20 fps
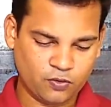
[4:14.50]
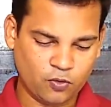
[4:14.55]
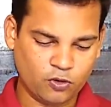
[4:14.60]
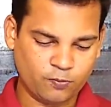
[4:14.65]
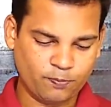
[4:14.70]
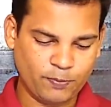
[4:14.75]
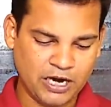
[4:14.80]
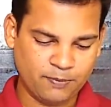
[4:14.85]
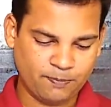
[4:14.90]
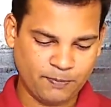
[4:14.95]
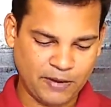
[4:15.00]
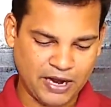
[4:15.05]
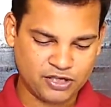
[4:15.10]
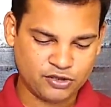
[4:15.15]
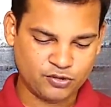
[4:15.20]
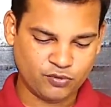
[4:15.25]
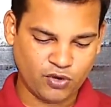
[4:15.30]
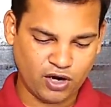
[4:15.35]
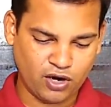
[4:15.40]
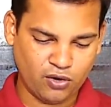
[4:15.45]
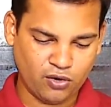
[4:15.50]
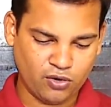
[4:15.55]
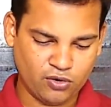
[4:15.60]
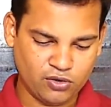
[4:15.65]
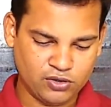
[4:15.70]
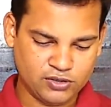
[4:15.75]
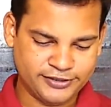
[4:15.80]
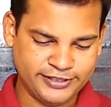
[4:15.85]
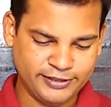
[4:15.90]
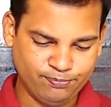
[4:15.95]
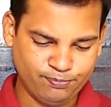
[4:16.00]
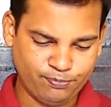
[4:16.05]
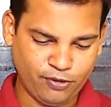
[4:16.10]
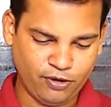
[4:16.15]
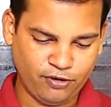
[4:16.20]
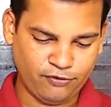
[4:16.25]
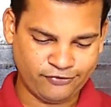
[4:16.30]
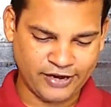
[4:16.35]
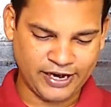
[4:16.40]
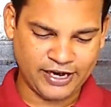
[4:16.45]
నోట్ ప్యాడ్ పాస్వర్డ్ లో
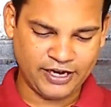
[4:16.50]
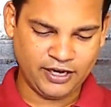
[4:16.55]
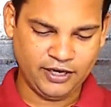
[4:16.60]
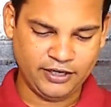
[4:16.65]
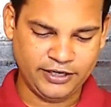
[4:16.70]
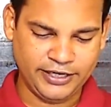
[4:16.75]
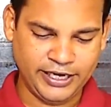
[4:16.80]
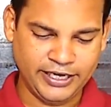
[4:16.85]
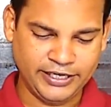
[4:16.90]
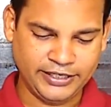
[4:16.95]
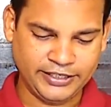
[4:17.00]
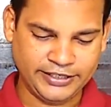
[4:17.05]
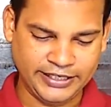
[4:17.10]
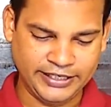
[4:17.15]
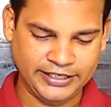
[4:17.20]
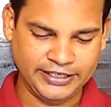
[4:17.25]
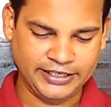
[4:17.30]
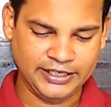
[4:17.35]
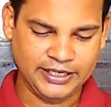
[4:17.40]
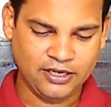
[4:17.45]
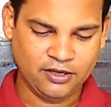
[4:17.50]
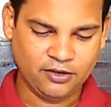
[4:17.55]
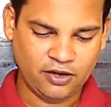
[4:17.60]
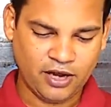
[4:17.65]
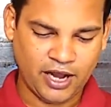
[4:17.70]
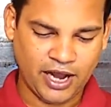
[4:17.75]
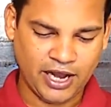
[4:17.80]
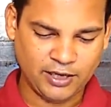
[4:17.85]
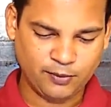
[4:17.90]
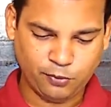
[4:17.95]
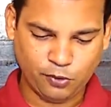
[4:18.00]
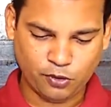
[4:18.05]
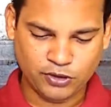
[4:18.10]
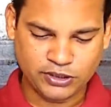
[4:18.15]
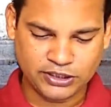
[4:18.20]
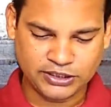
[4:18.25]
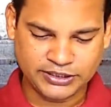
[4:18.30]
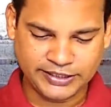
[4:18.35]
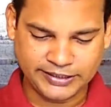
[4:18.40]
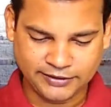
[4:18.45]
సింపుల్ ఫైల్ డిలీటెడ్
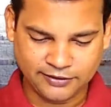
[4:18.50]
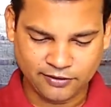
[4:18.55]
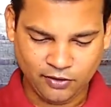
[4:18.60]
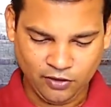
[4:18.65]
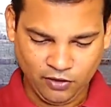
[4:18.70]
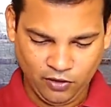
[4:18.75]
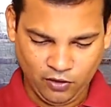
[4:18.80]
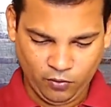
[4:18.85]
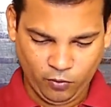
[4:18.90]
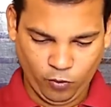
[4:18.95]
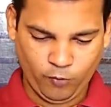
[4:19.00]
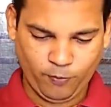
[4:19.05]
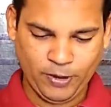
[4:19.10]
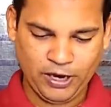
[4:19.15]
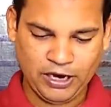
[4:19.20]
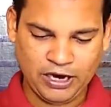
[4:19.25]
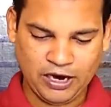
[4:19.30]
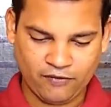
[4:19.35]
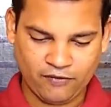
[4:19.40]
అయిపోయింది ఓపెన్